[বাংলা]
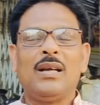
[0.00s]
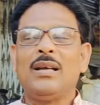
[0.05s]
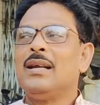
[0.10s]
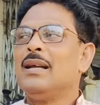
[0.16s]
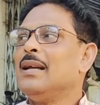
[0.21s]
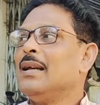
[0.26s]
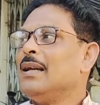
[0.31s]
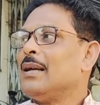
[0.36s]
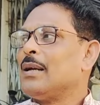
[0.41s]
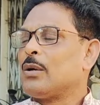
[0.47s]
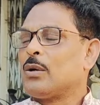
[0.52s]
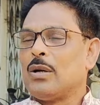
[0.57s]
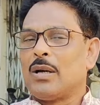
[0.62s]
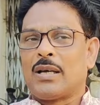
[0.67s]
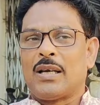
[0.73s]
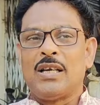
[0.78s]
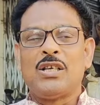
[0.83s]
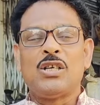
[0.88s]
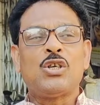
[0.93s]
মিনিট
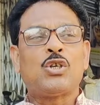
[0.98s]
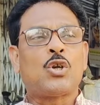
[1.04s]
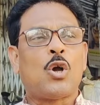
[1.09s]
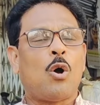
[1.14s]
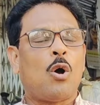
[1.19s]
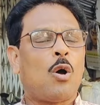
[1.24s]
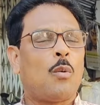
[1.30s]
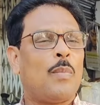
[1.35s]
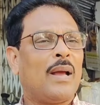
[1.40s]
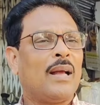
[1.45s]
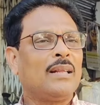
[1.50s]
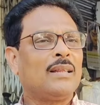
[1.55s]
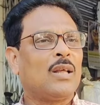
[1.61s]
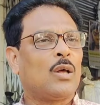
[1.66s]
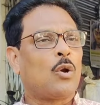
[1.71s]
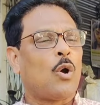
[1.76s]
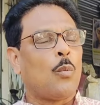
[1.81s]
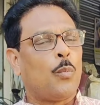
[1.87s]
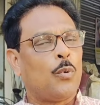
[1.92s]
কৃষি সভা ব্যাংক
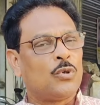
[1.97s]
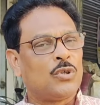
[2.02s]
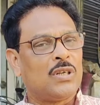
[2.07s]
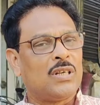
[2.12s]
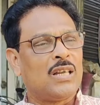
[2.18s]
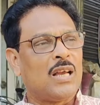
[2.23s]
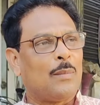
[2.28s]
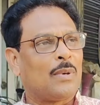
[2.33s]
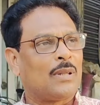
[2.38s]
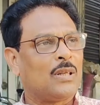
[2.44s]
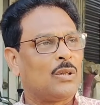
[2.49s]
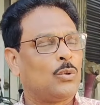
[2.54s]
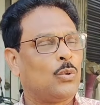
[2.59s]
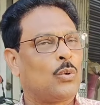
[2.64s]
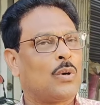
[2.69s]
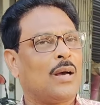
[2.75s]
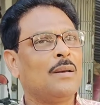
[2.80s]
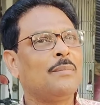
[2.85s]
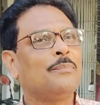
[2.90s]
তার অপোজিটই আমাদের
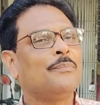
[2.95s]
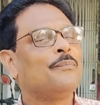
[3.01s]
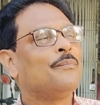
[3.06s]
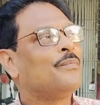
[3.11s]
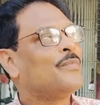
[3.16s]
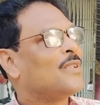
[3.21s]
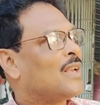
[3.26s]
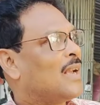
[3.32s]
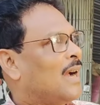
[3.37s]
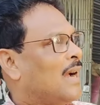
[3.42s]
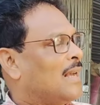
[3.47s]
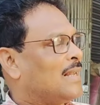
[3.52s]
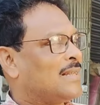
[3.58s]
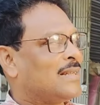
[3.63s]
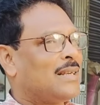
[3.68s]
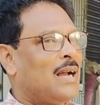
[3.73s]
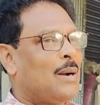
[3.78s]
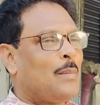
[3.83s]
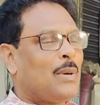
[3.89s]
দোকান
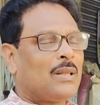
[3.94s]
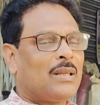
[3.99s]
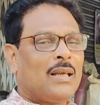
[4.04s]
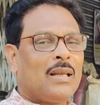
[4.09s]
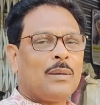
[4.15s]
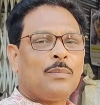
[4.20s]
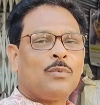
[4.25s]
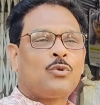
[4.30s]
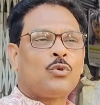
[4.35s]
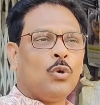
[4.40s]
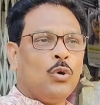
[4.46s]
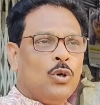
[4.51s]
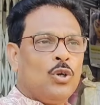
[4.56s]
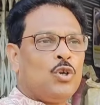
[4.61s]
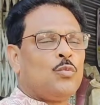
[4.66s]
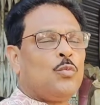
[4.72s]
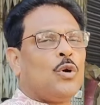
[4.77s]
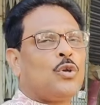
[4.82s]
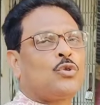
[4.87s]
আজকে আমাদের
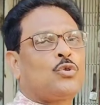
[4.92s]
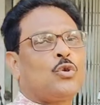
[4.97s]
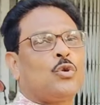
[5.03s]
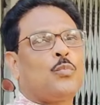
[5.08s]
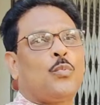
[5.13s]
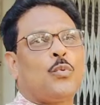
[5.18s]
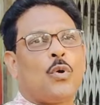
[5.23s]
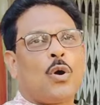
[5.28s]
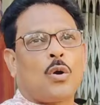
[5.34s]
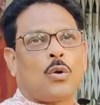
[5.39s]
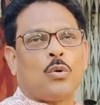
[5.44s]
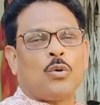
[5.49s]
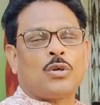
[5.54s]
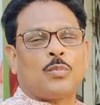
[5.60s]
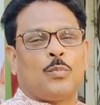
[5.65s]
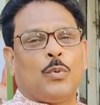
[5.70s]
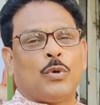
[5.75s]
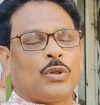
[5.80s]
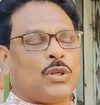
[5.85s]
চল্লিশ বছর পুরানো
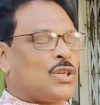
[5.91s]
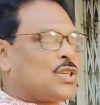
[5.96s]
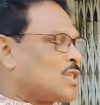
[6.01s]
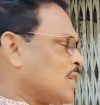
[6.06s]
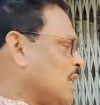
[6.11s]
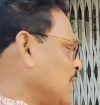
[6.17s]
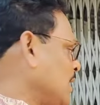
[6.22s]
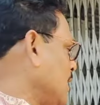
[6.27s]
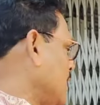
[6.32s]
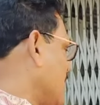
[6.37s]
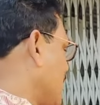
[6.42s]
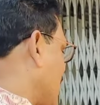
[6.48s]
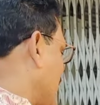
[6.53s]
প্রতিষ্ঠান